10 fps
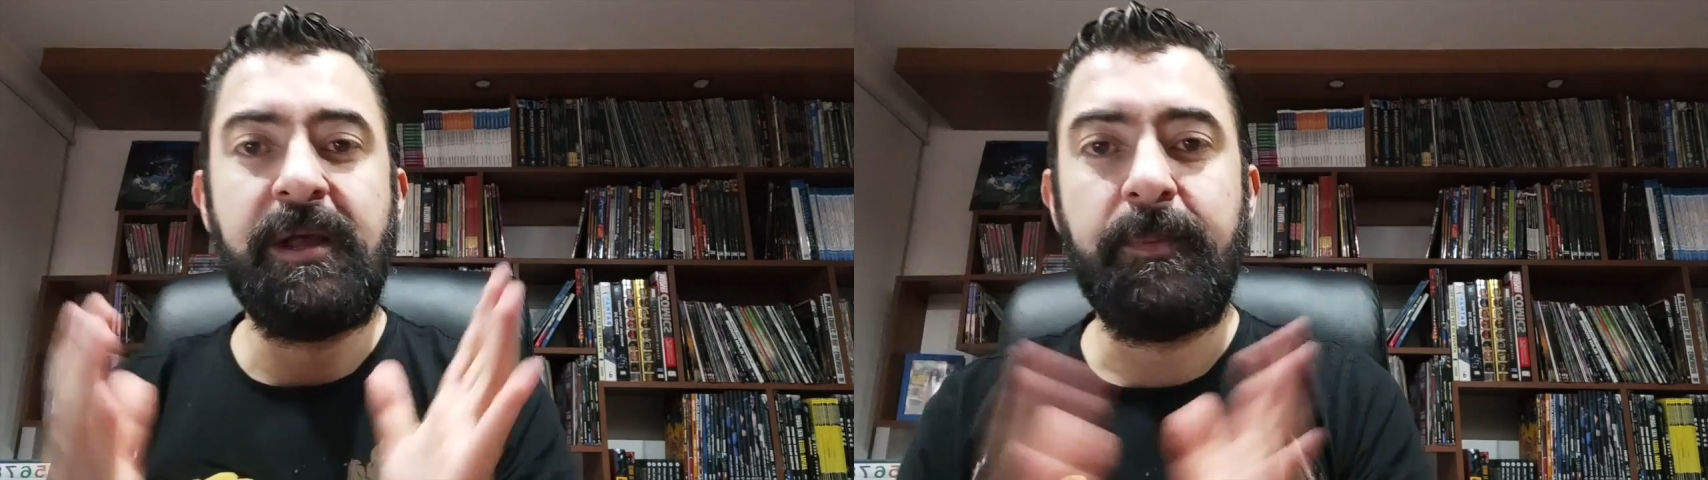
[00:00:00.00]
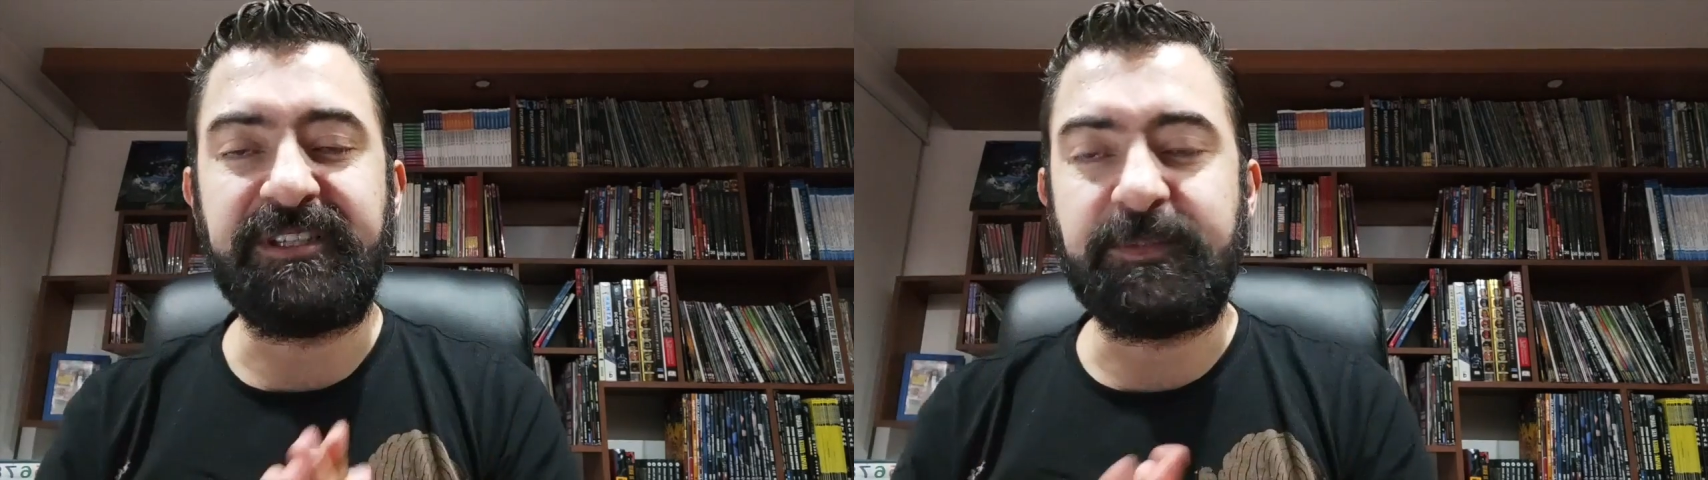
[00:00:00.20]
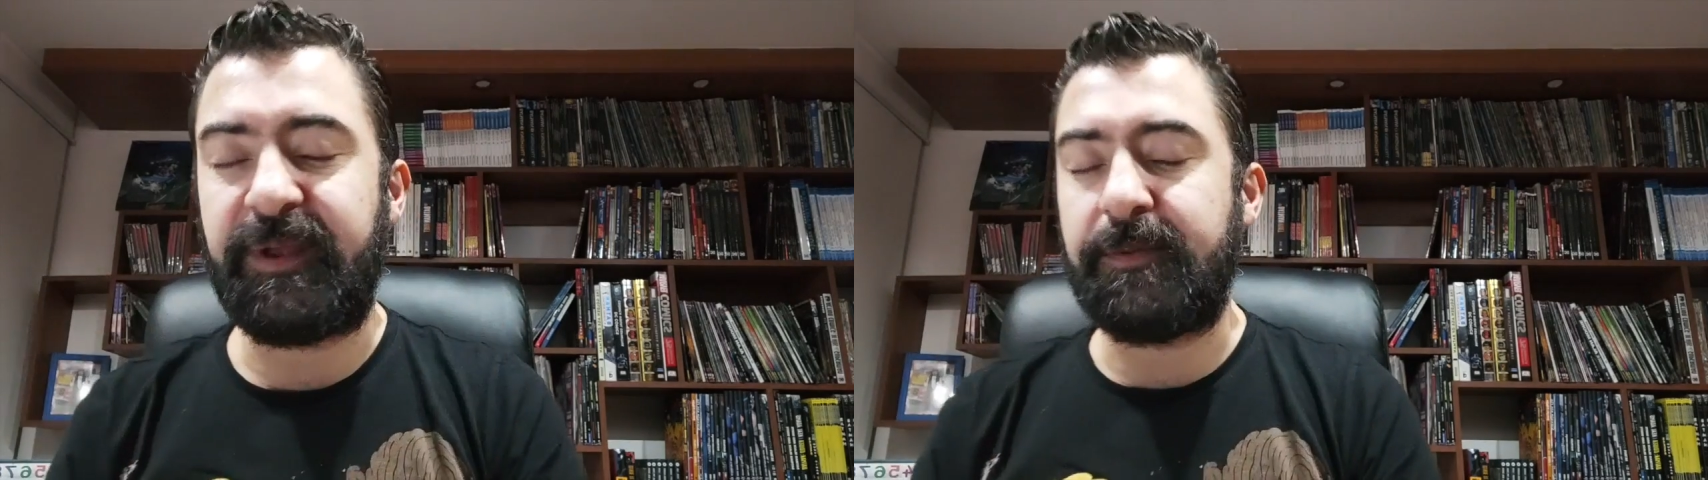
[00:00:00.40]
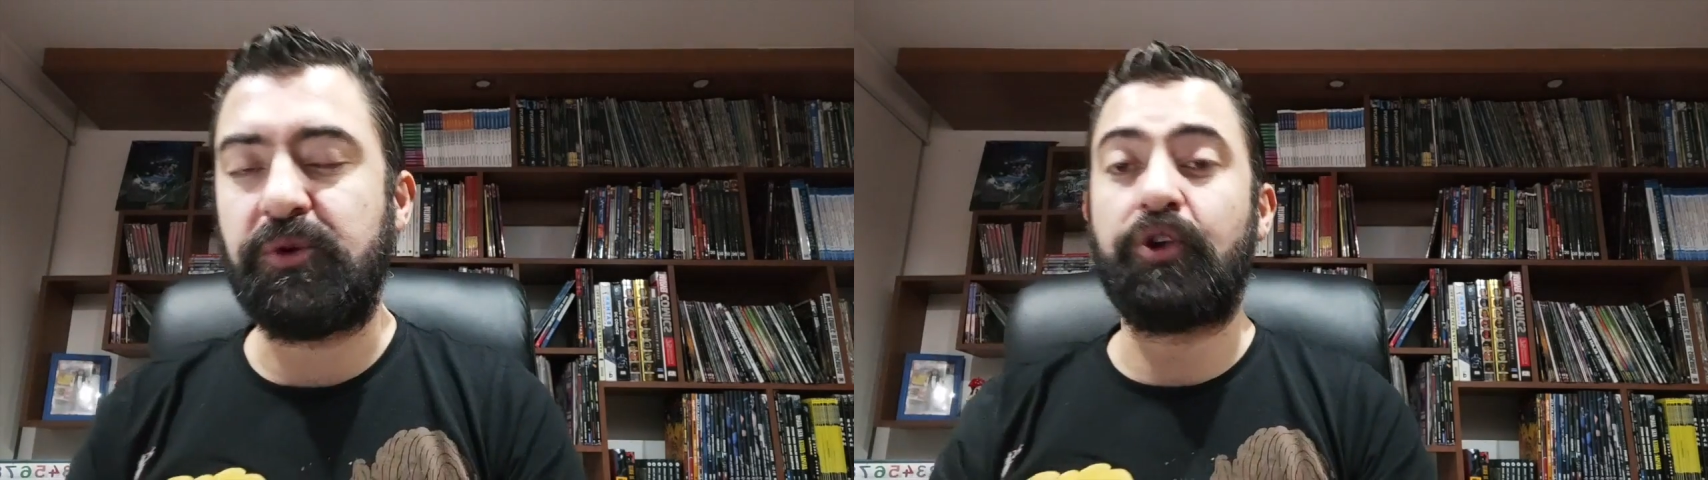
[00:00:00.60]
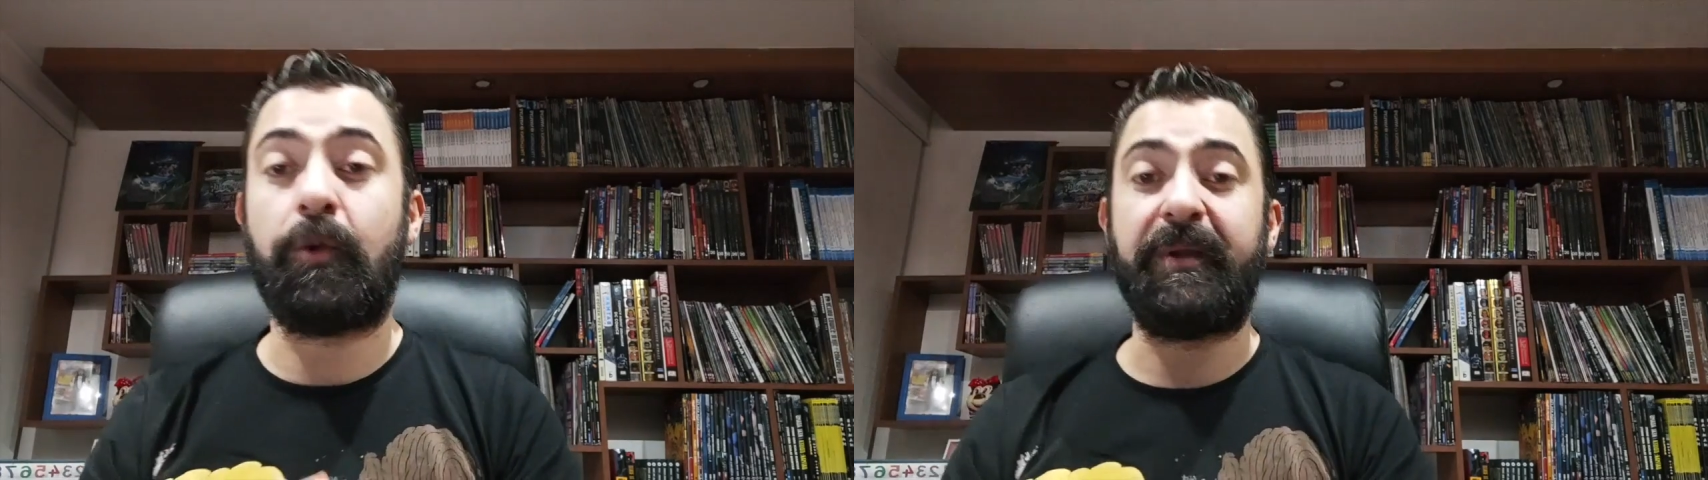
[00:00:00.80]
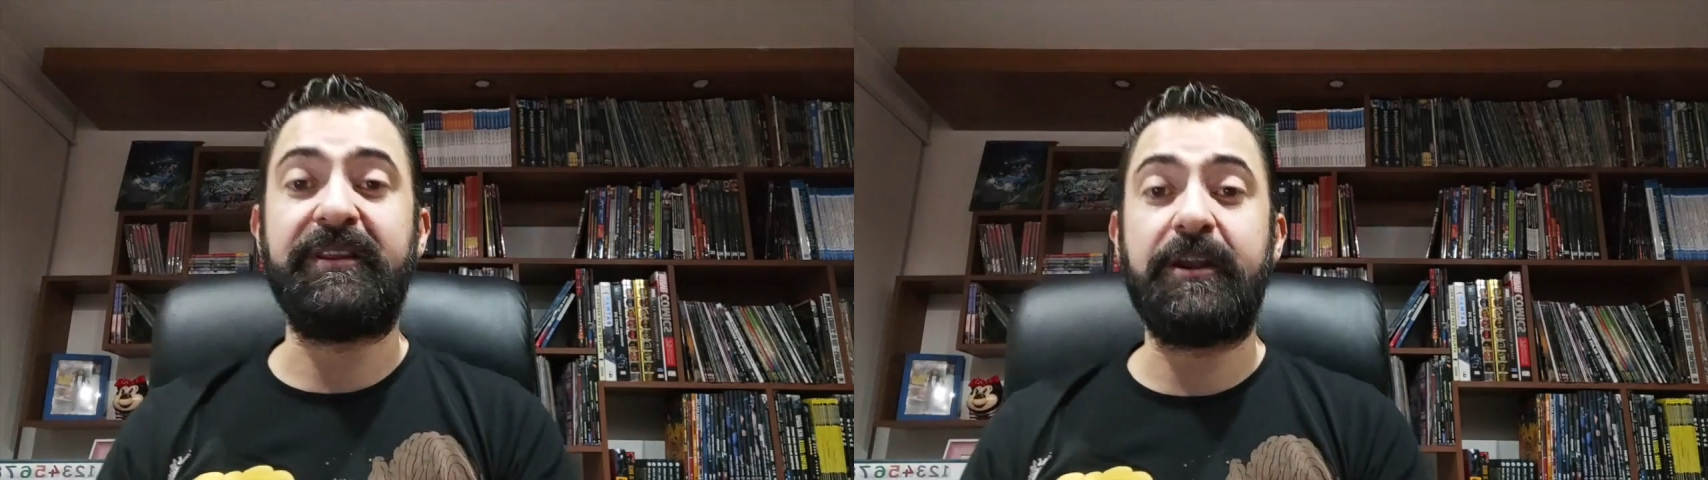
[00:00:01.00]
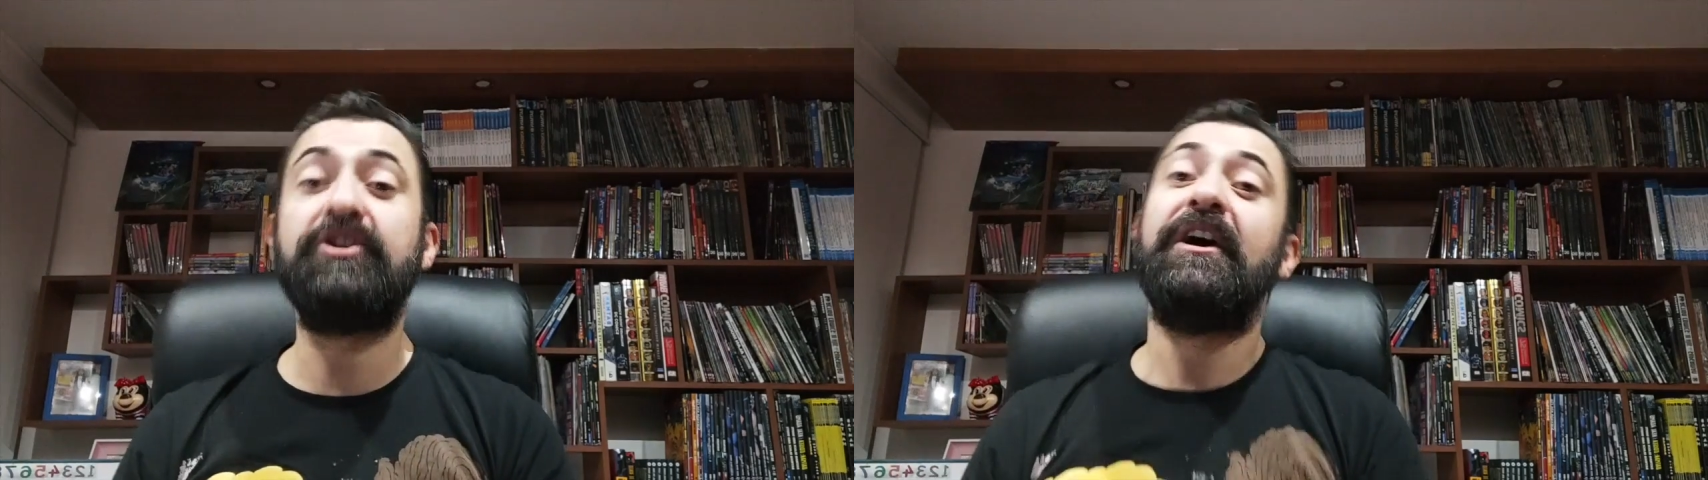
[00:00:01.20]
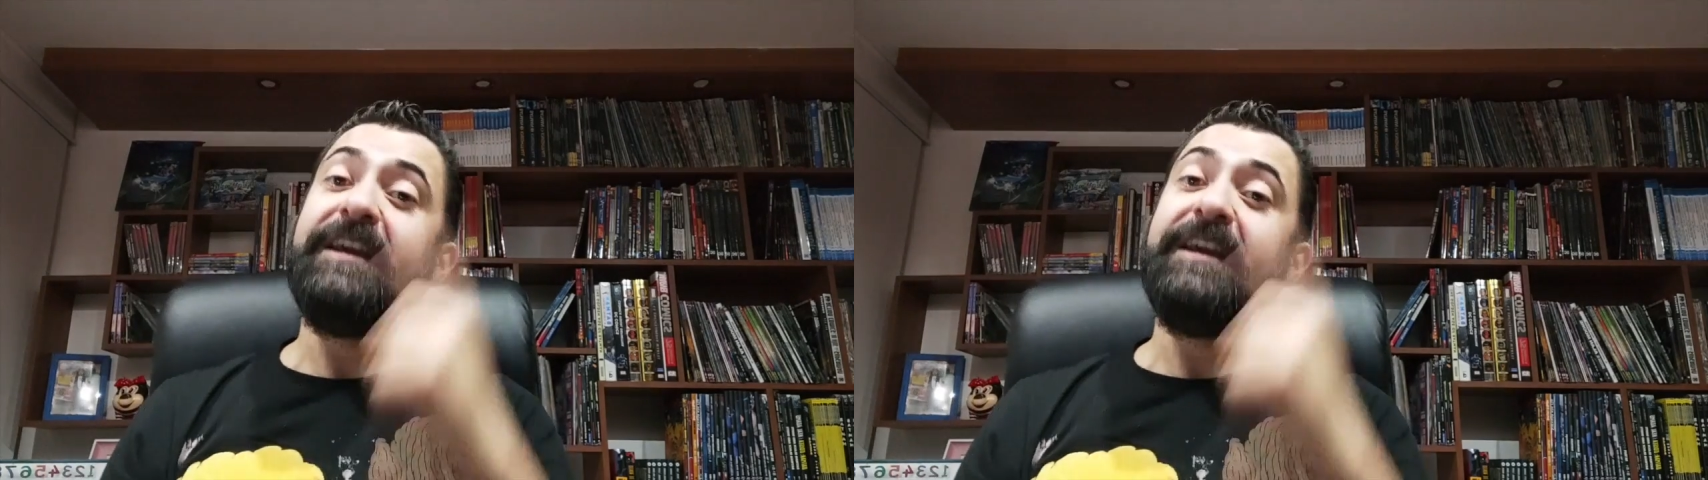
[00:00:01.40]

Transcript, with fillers: pues esperemos sorprenderlos.